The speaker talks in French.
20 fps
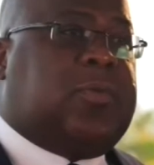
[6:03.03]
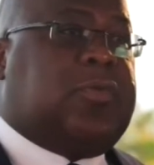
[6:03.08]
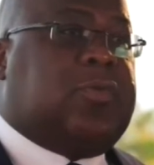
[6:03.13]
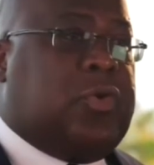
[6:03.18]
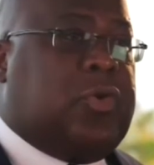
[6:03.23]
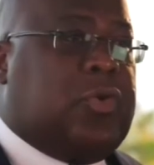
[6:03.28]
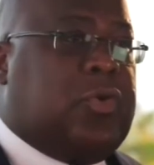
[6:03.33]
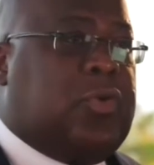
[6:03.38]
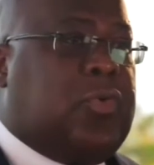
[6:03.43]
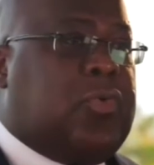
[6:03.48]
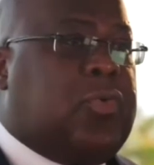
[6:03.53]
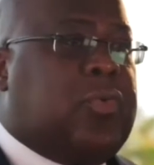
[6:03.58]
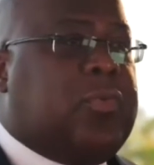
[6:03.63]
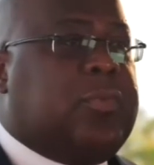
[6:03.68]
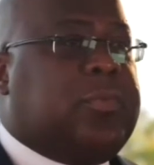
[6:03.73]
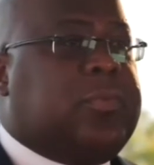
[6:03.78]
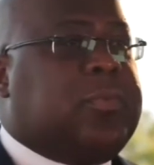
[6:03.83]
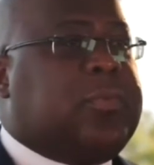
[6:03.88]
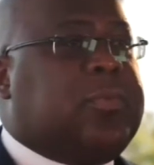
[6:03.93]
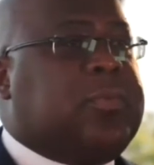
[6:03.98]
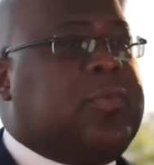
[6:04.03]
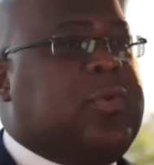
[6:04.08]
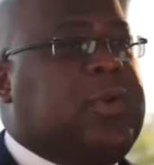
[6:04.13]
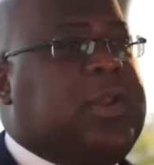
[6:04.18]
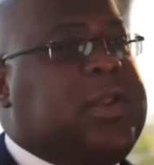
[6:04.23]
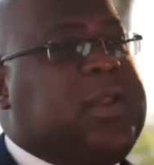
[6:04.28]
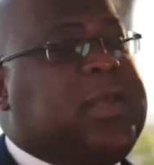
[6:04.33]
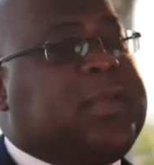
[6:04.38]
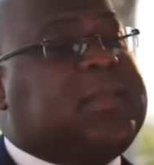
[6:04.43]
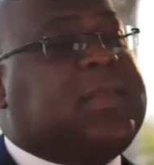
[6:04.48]
de l'eau, de
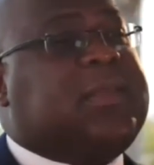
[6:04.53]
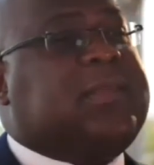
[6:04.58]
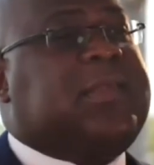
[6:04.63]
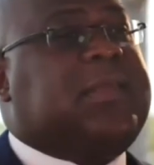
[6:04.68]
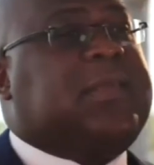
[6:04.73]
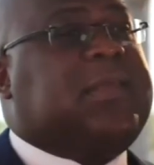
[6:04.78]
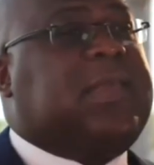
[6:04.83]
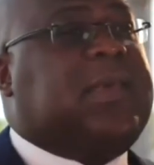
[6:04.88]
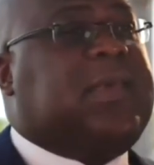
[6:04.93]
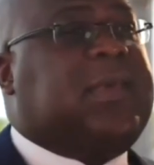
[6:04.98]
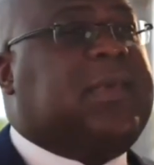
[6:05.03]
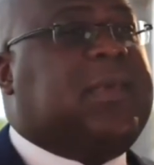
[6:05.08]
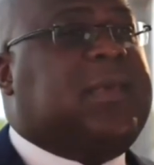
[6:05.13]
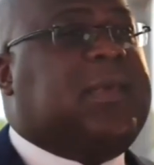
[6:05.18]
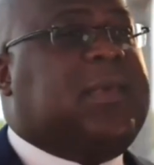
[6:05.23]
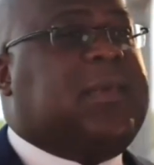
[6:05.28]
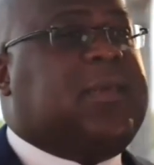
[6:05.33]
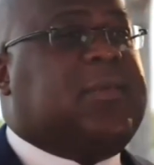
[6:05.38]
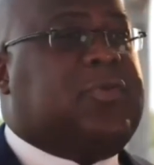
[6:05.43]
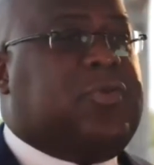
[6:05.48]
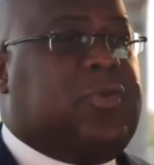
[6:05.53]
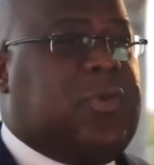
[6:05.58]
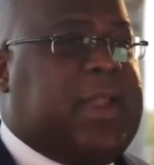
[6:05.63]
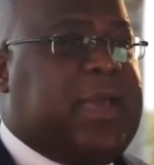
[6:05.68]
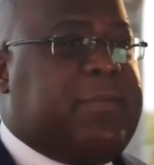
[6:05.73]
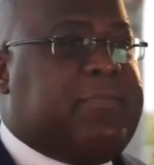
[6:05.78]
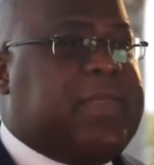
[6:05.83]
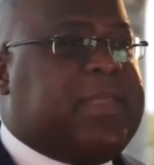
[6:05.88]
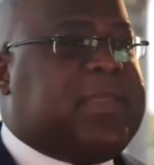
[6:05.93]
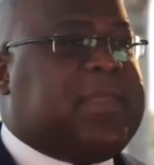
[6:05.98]
l'électricité, de
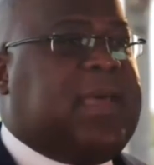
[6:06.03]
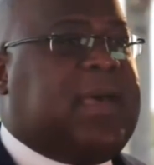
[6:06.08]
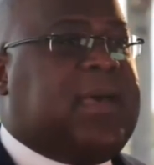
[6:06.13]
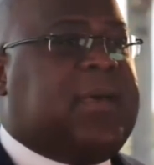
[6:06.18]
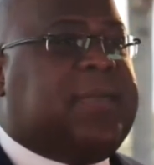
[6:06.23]
l'habitat,